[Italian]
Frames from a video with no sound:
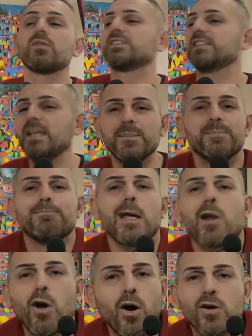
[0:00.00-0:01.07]
sì,
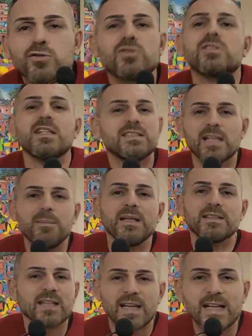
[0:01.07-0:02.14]
però
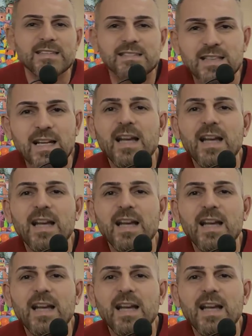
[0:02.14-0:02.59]
sostanzialmente ragazzi